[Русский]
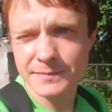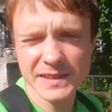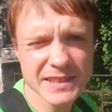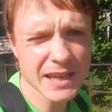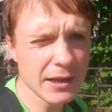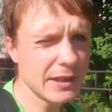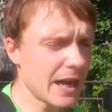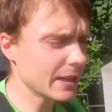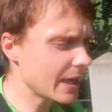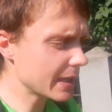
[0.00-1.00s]
Не знаю,
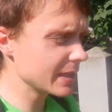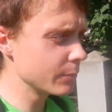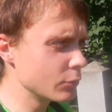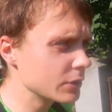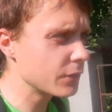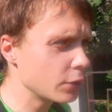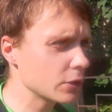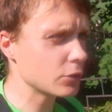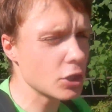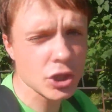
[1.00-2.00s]
как, как-нибудь.
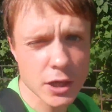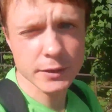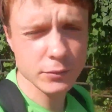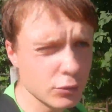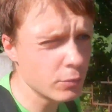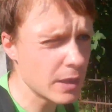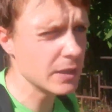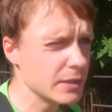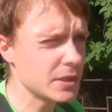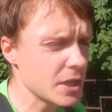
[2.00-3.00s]
Вот тоже
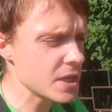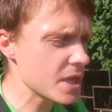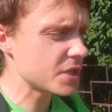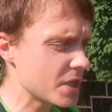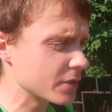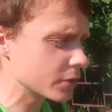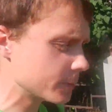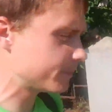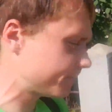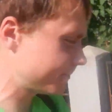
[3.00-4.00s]
думал, идти, не идти,
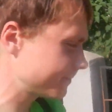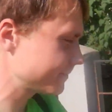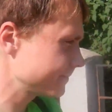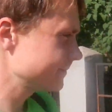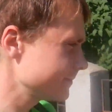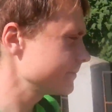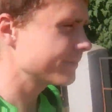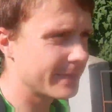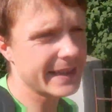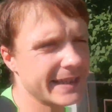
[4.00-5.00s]
но
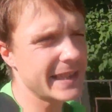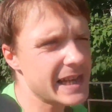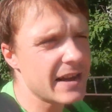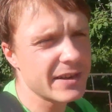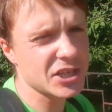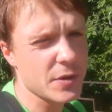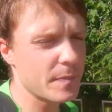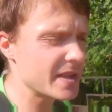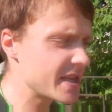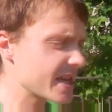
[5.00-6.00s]
благодаря вашей
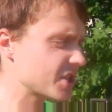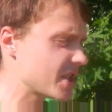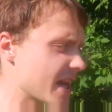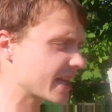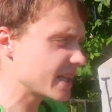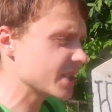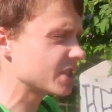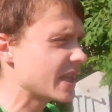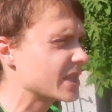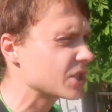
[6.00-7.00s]
поддержке я,
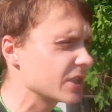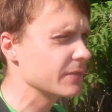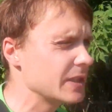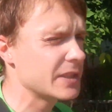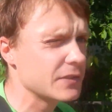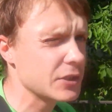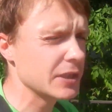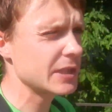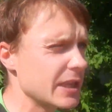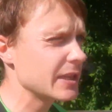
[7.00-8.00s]
конечно, я решил выйти
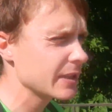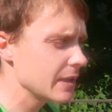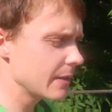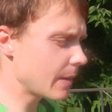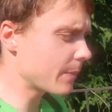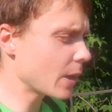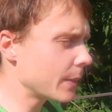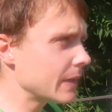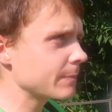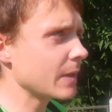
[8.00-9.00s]
все-таки.
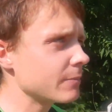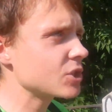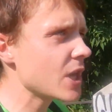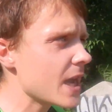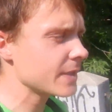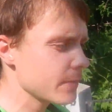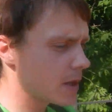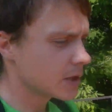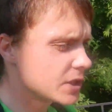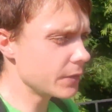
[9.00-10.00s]
Попробовать пробежать.
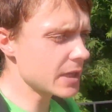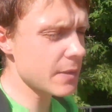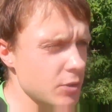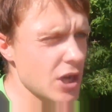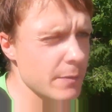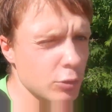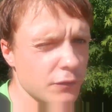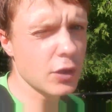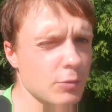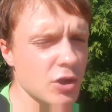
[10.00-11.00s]
Сегодня бежать
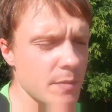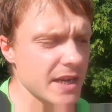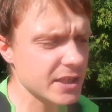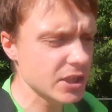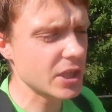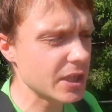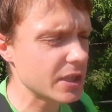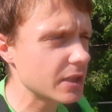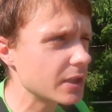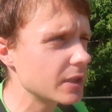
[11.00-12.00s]
буду в том же месте,
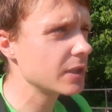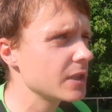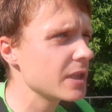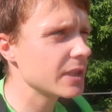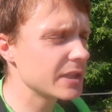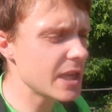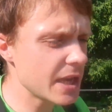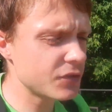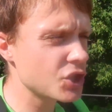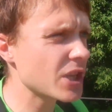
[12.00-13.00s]

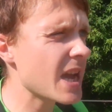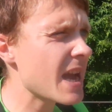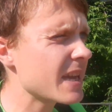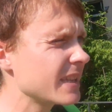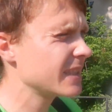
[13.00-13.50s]
где и вчера.